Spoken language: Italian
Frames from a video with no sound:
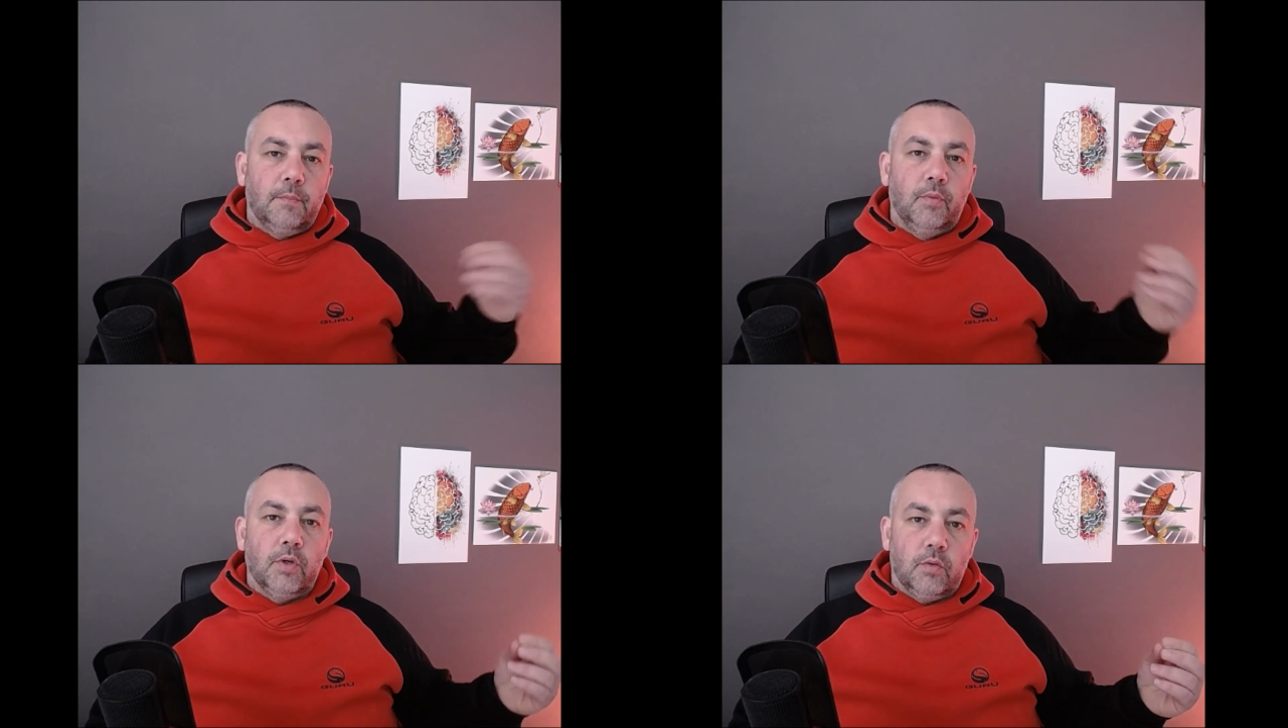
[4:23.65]

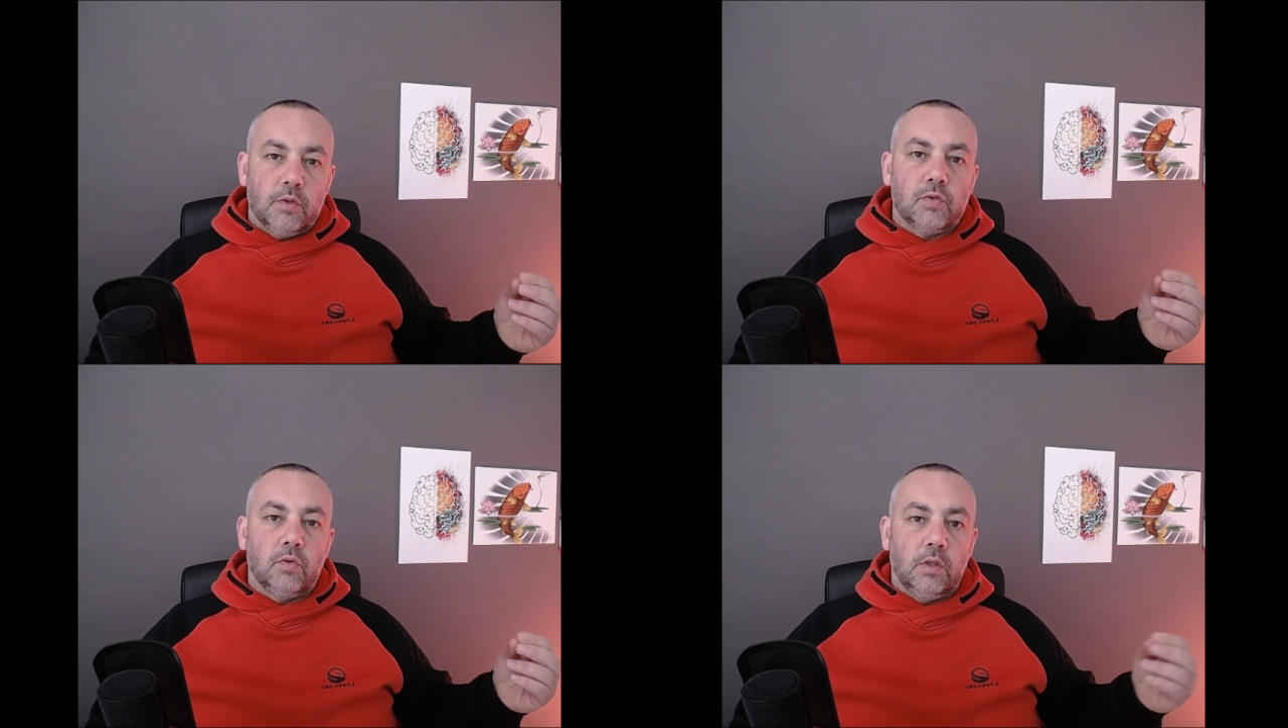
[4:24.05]
poi
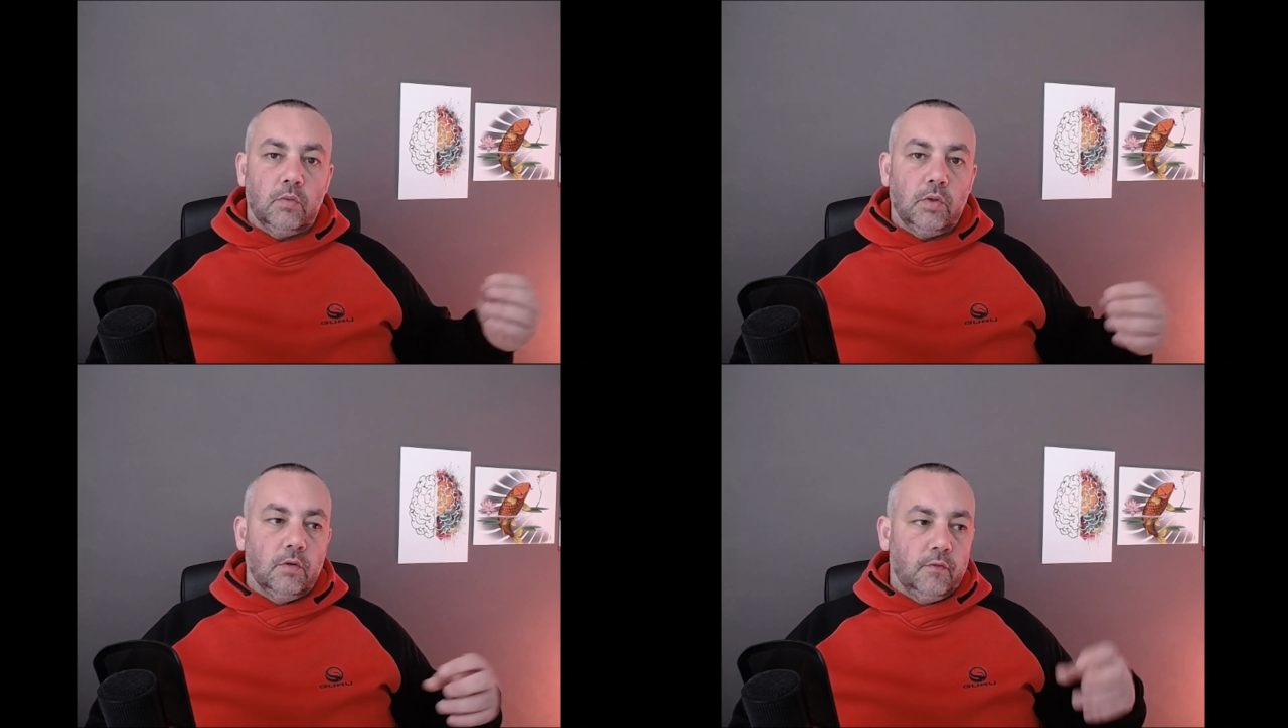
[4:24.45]
questo
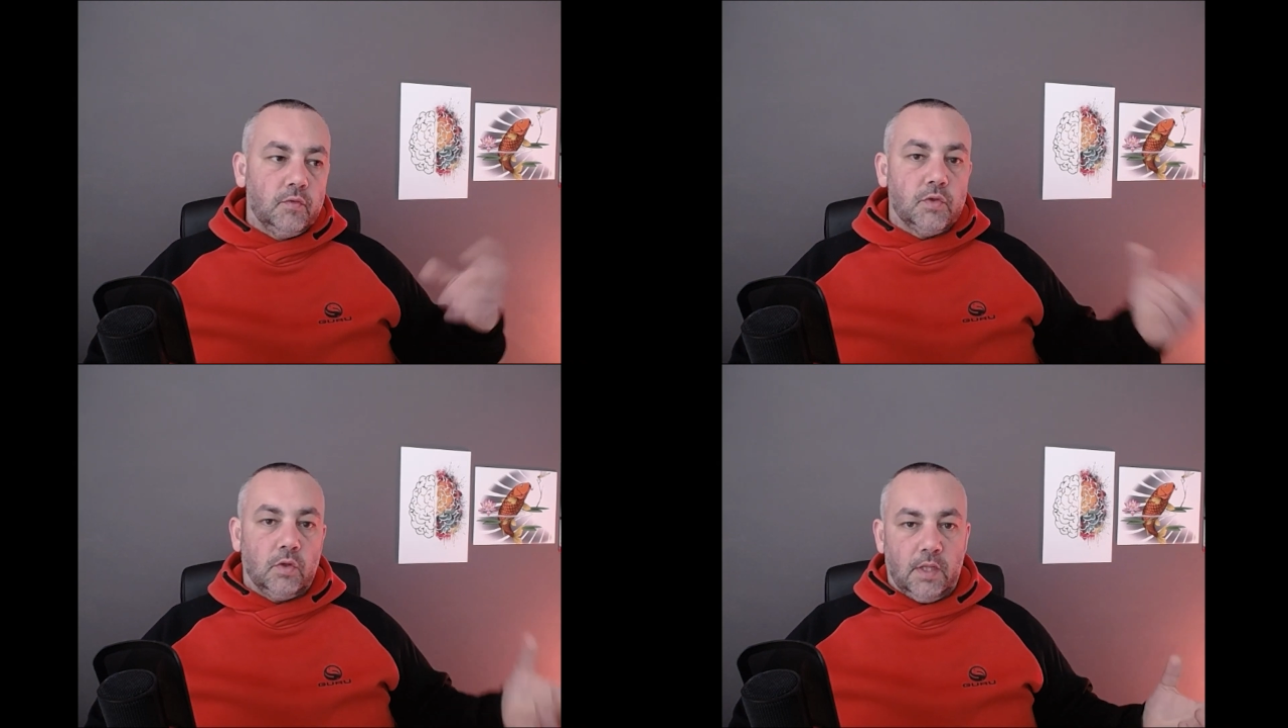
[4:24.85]
liquido
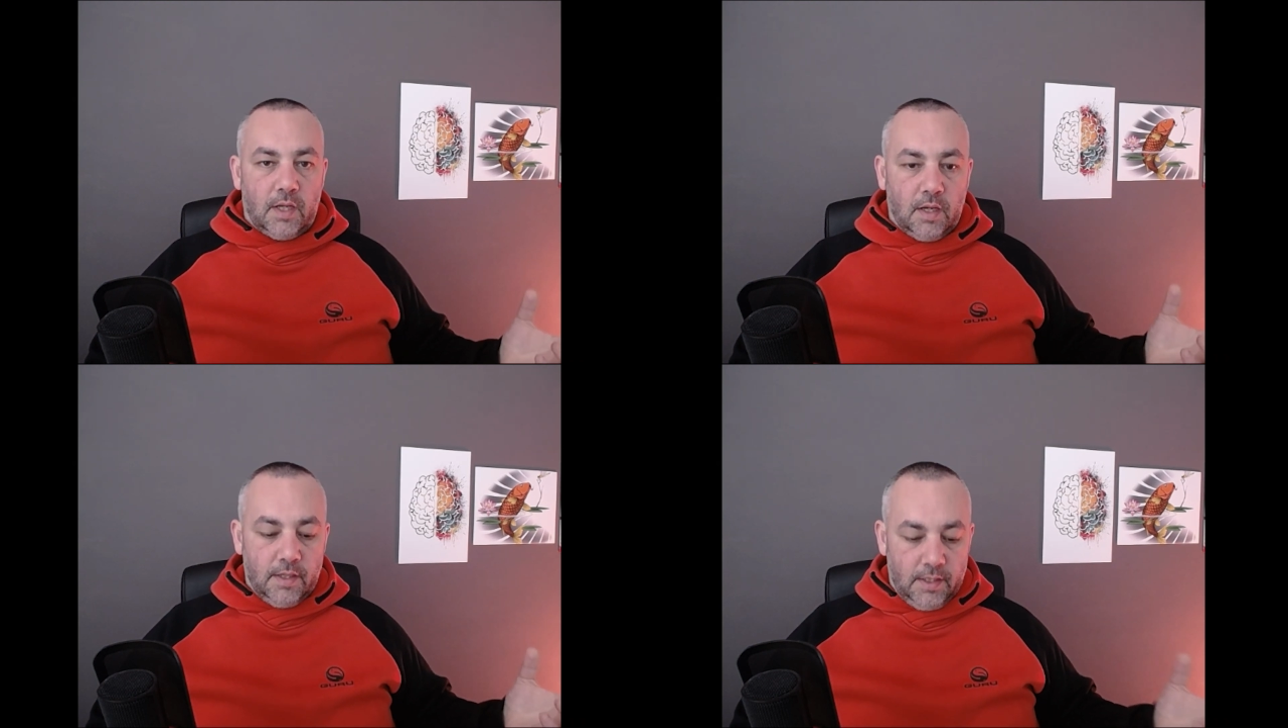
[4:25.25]

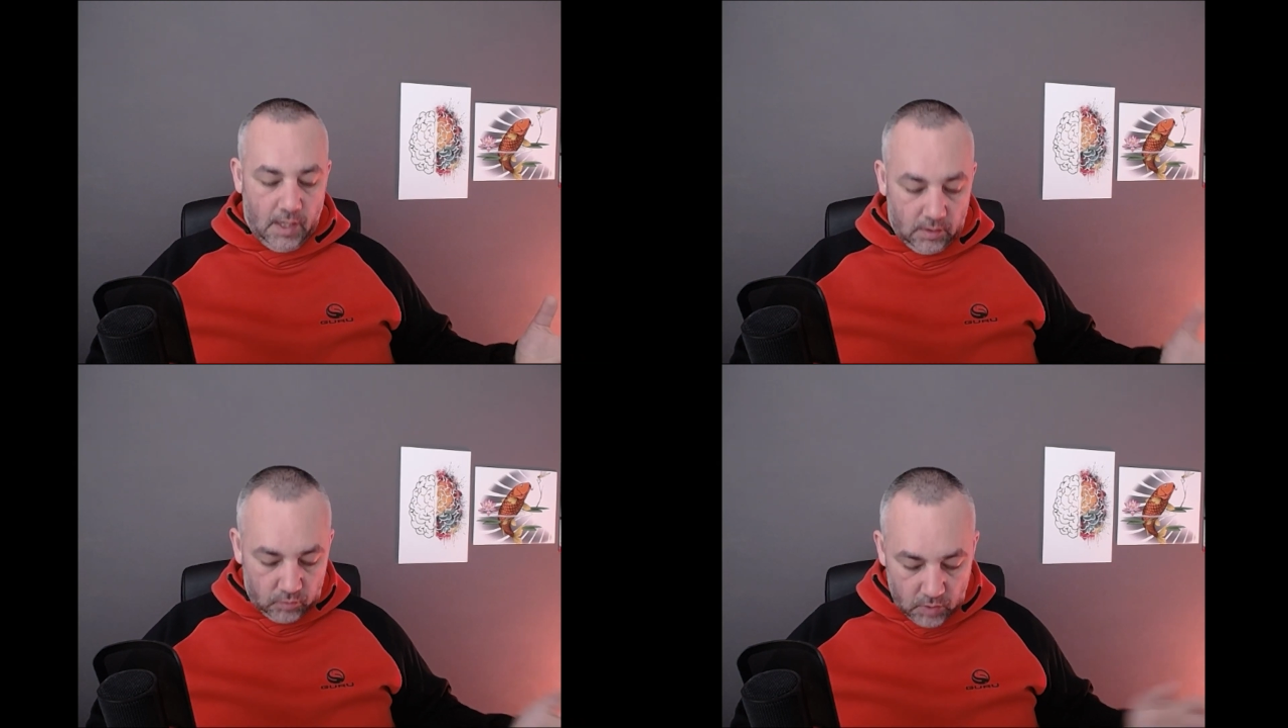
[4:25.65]
funzionerà in
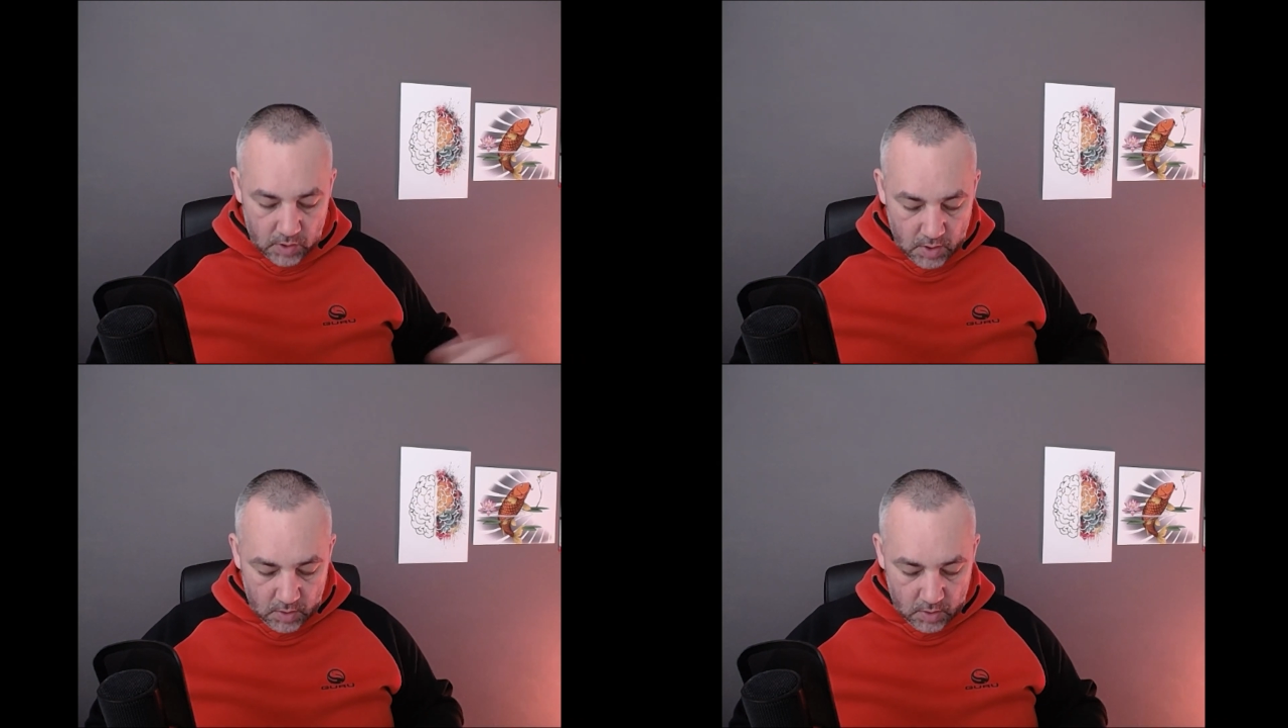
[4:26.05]
acqua.